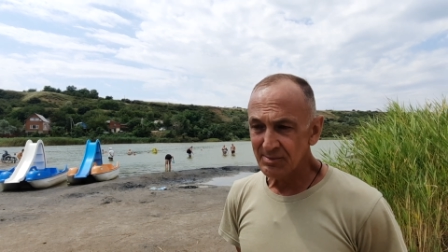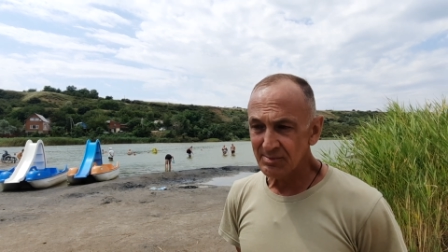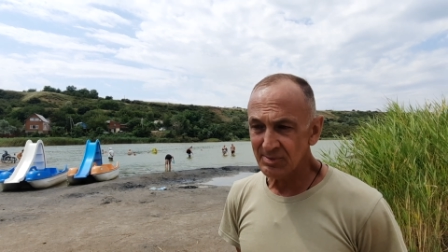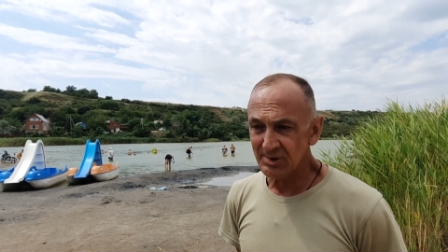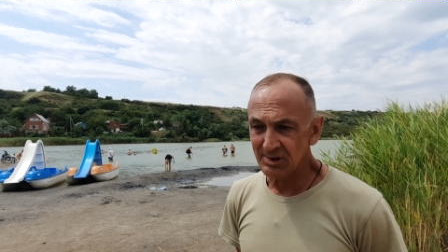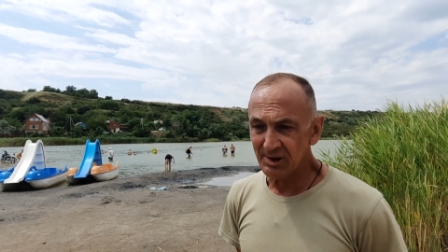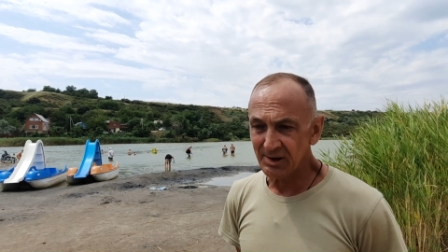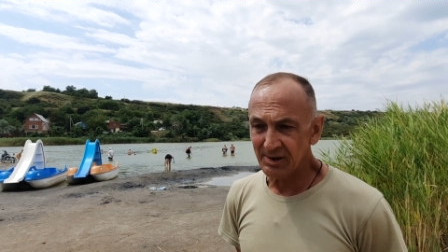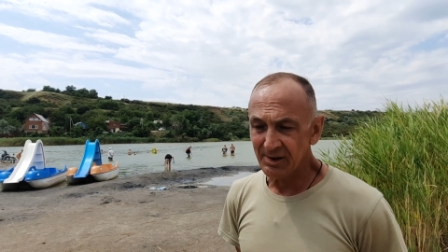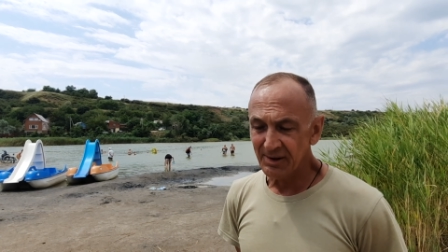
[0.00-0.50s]

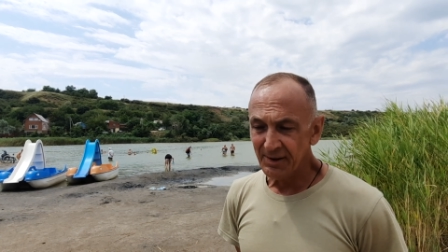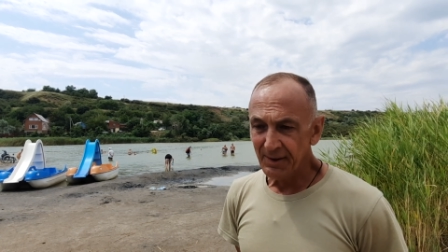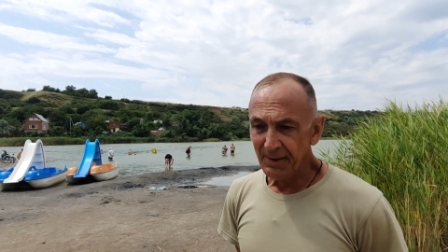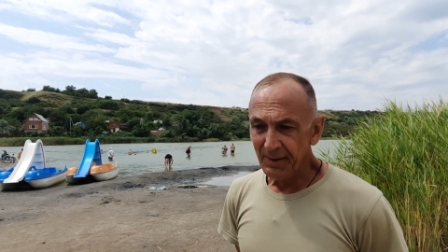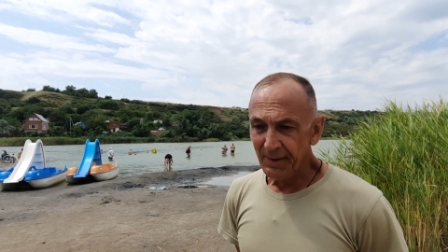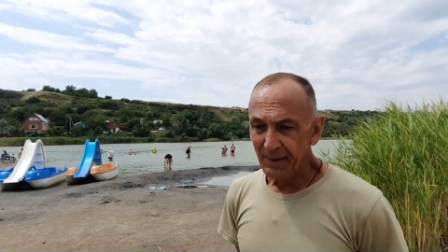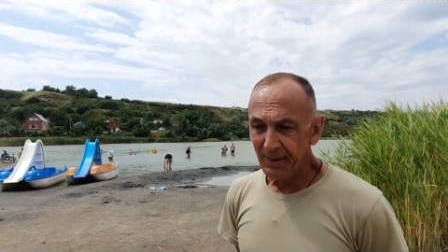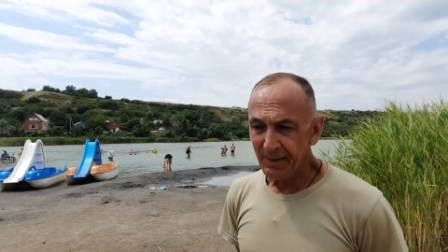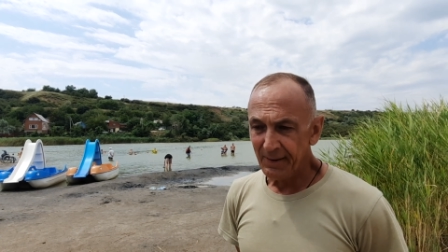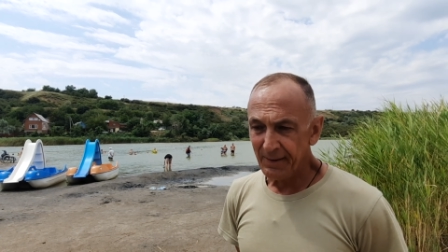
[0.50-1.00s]
Ага.
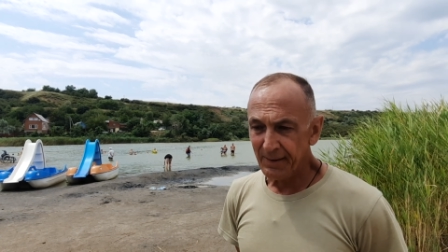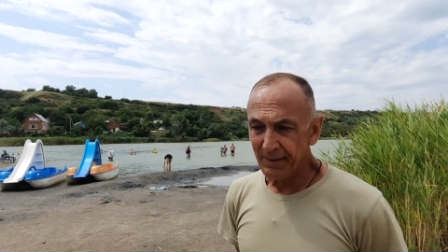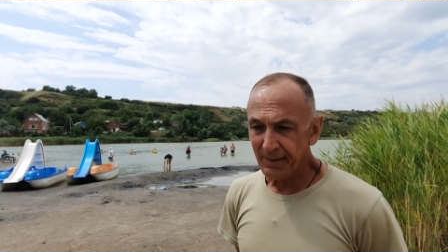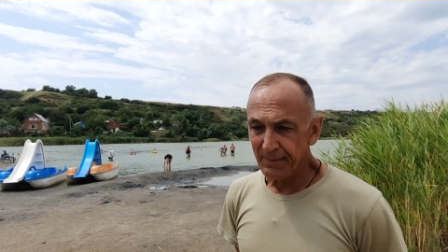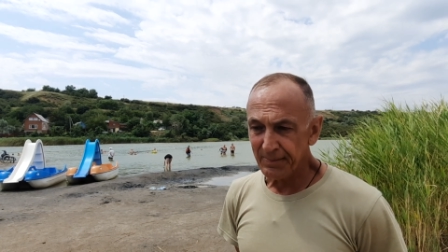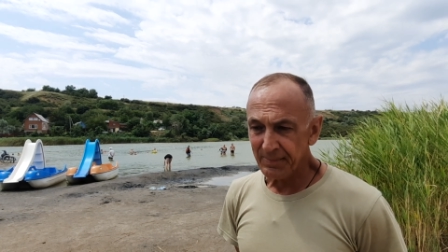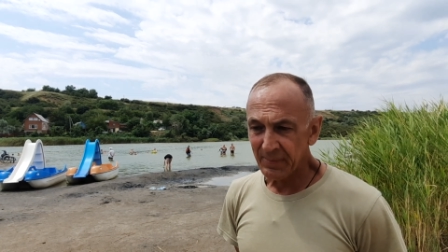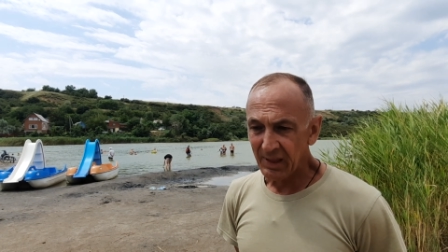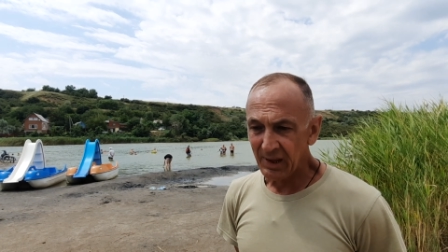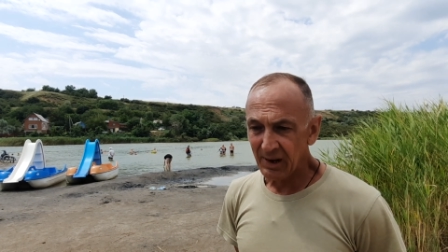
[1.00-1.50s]

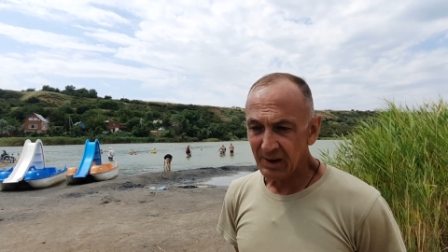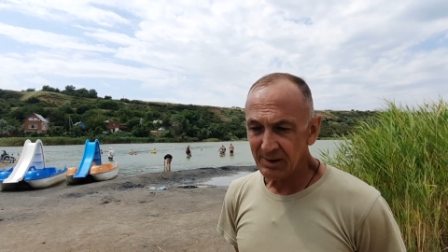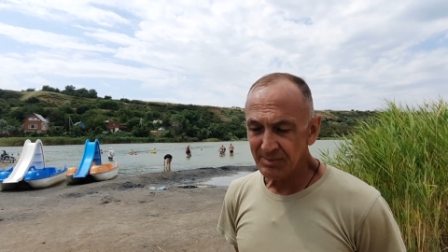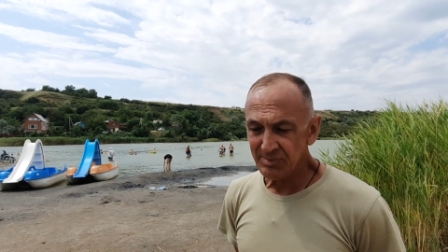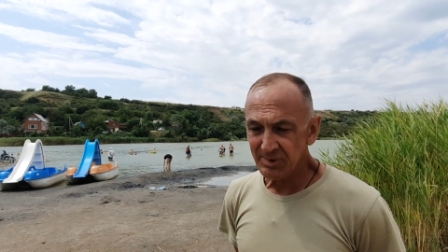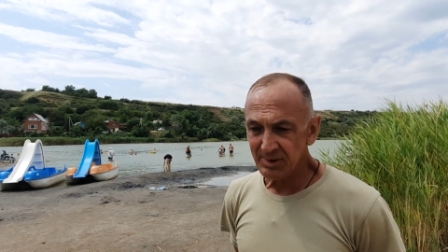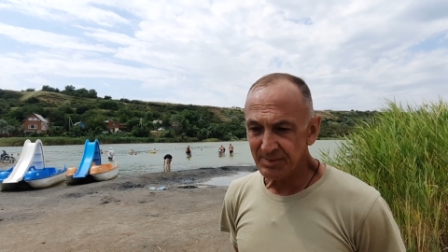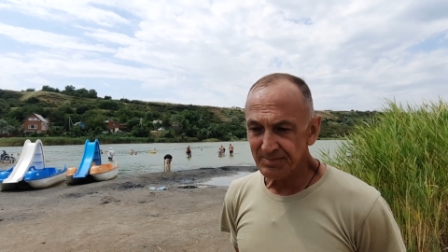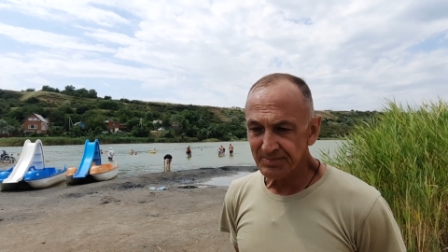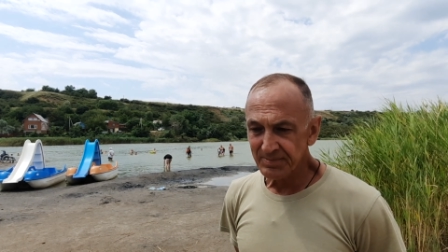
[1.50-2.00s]
Эм, как
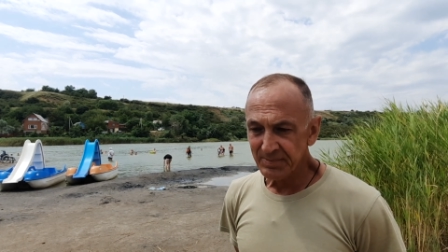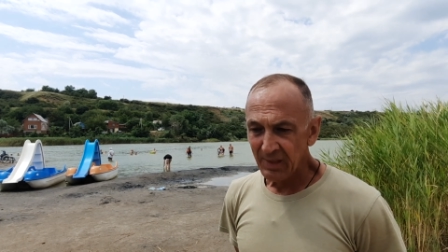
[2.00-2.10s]
бы